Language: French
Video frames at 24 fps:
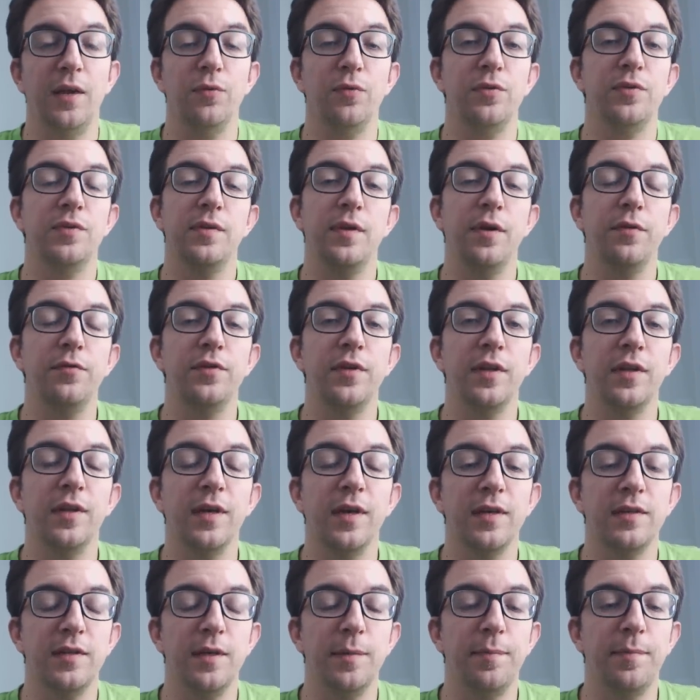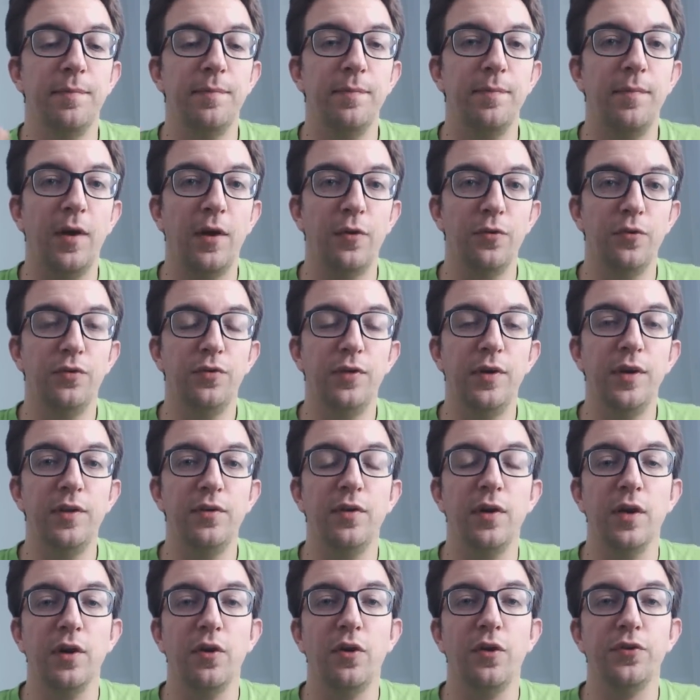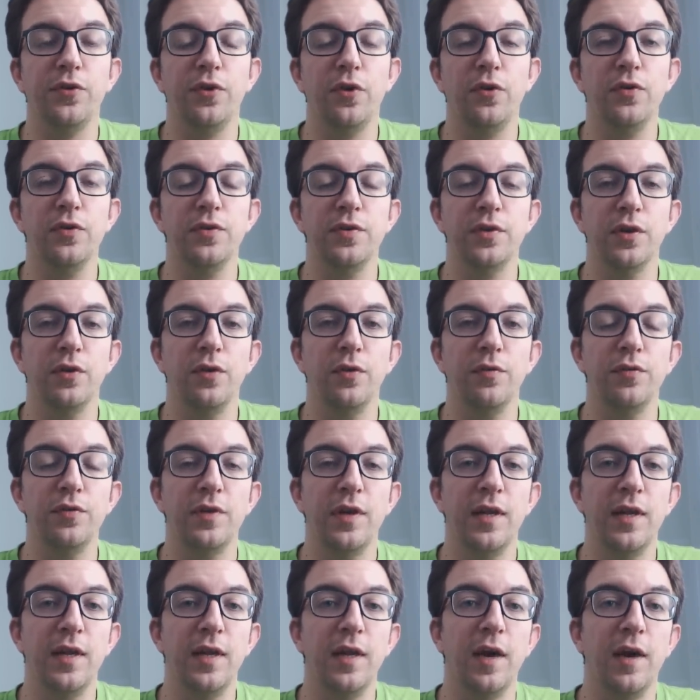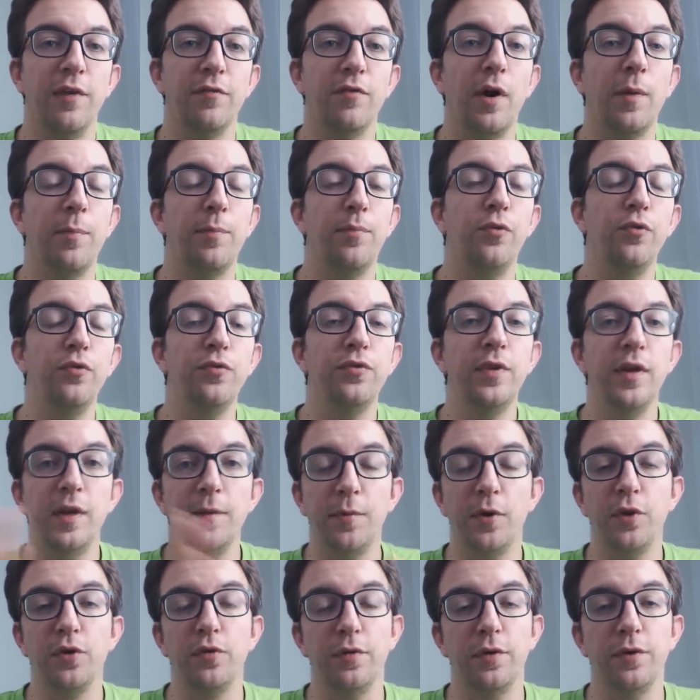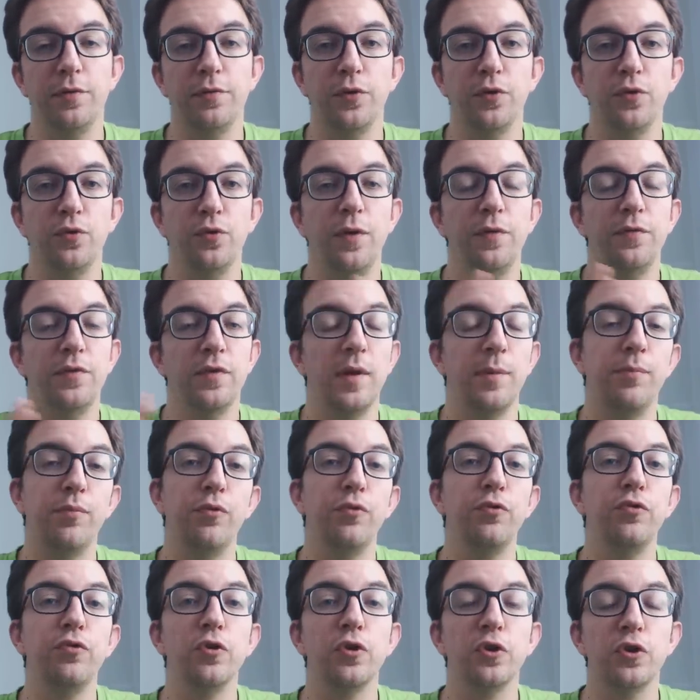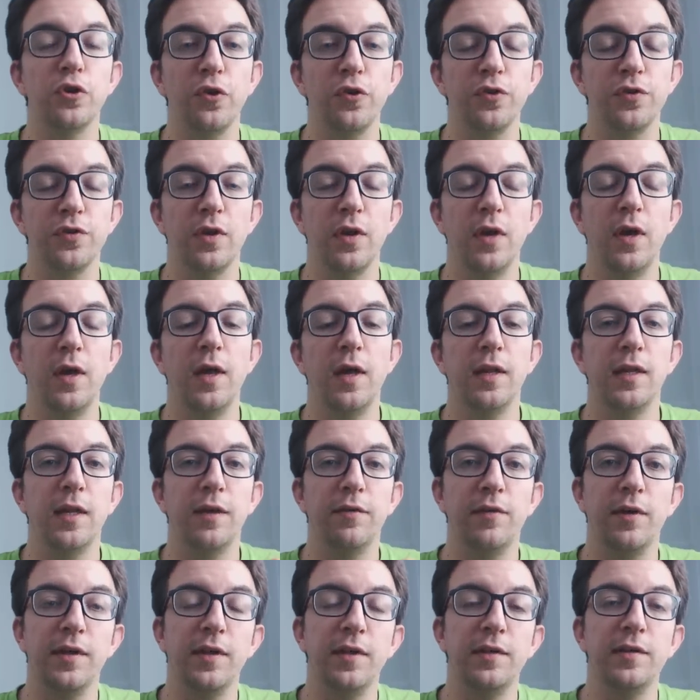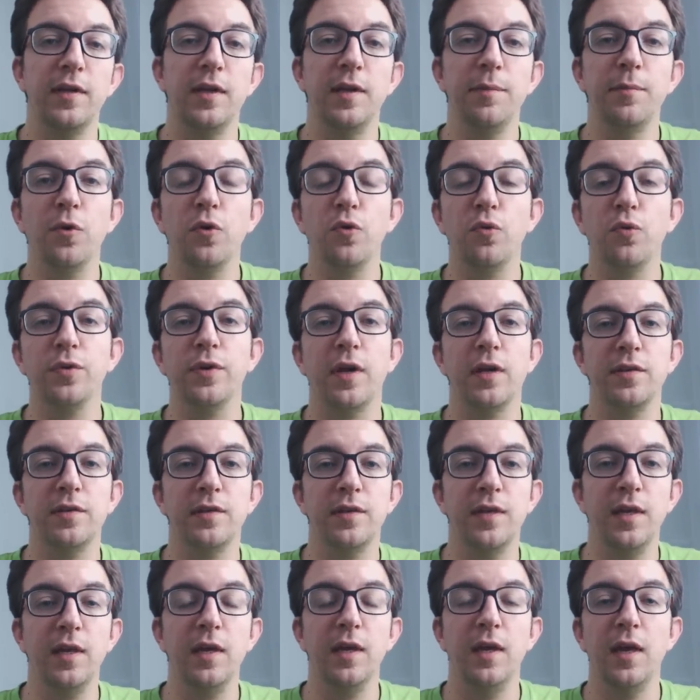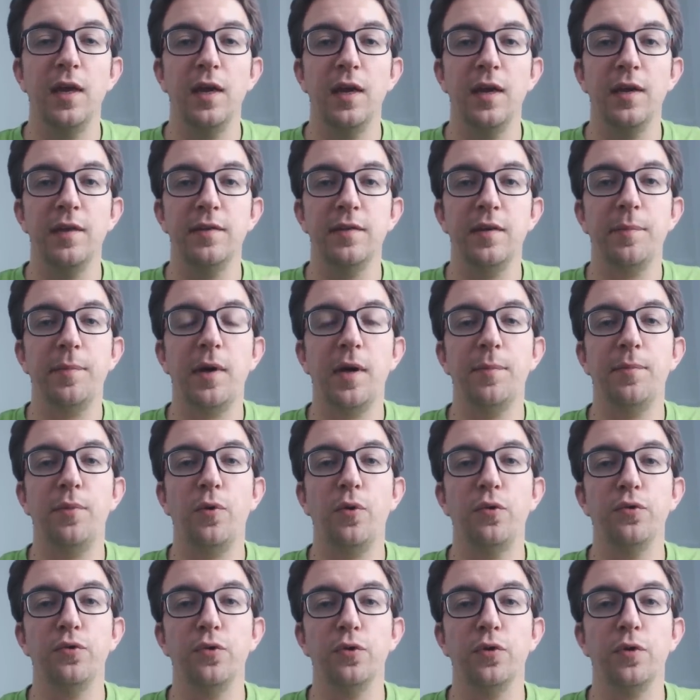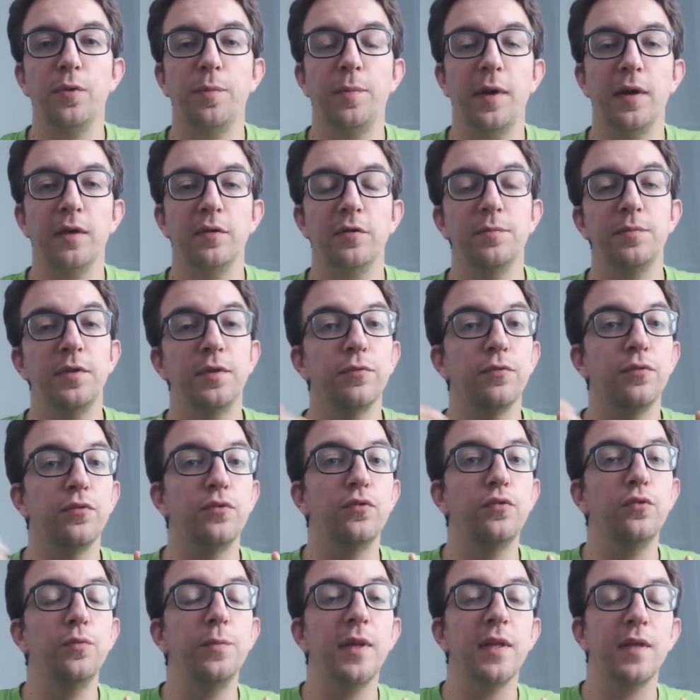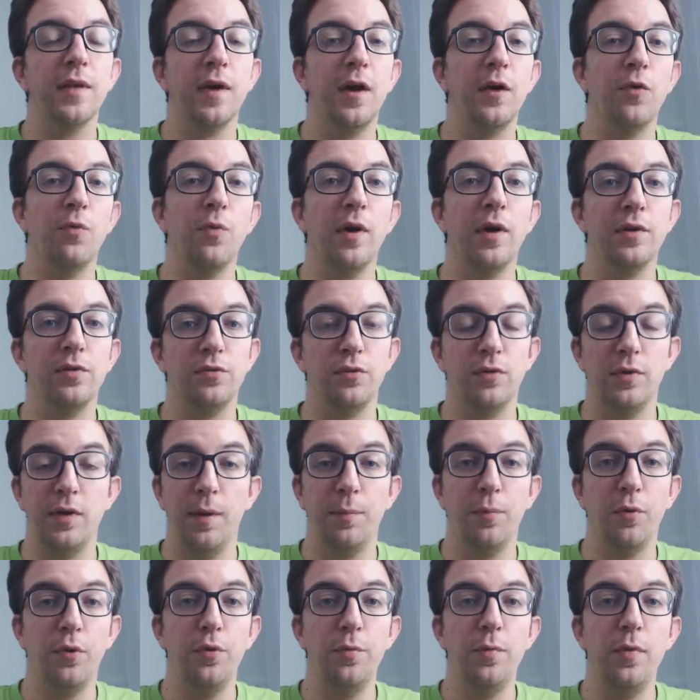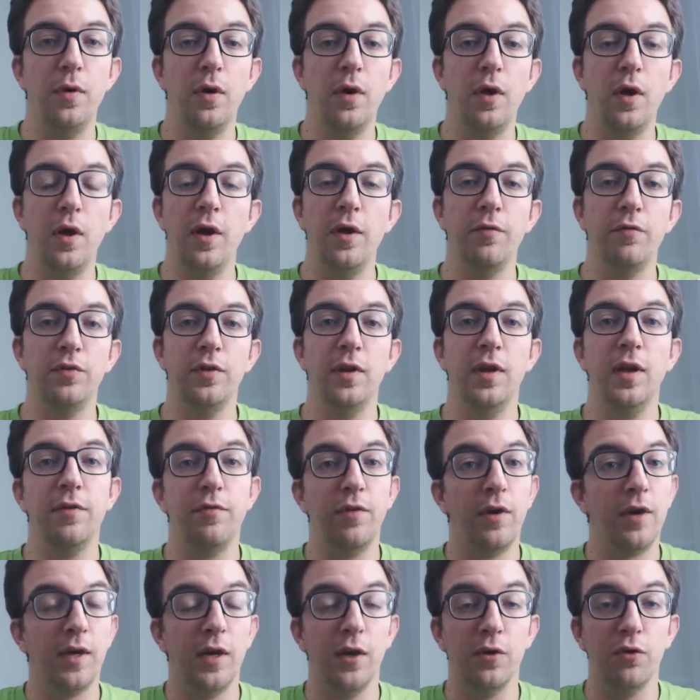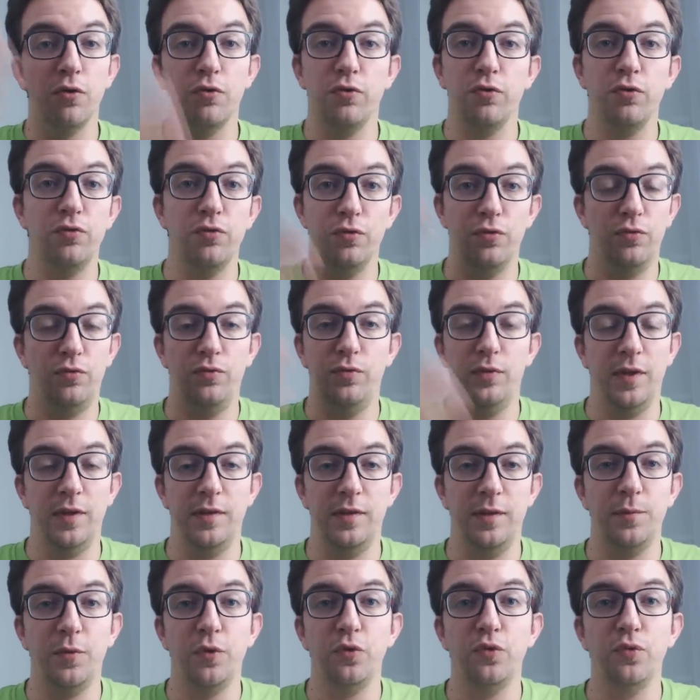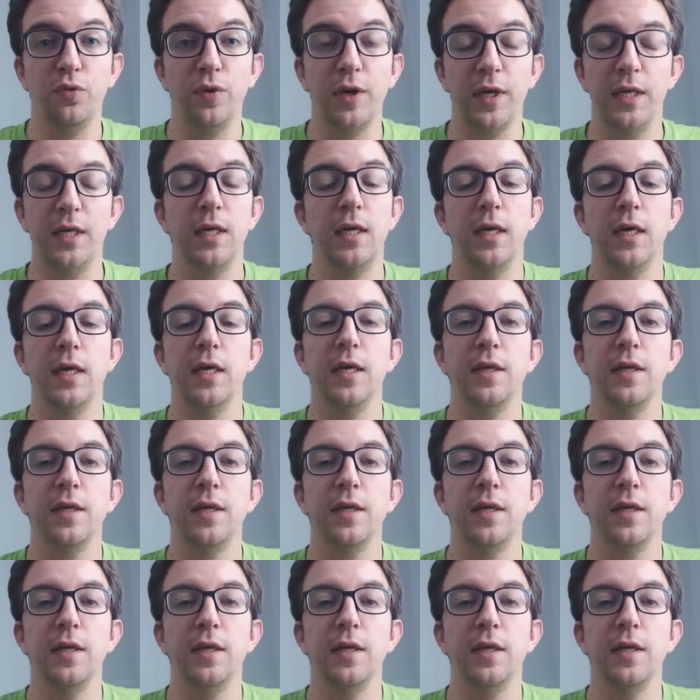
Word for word: Donc ce qui va vous intéresser en utilisant un grand angle, c'est que vous allez avoir plus d'éléments dans votre photo et vous avez plus de chances d'avoir des éléments contrastés les uns par rapport aux autres. Par exemple, si vous zoomez très loin sur de la brume, vous allez avoir quelque chose de quasiment tout gris.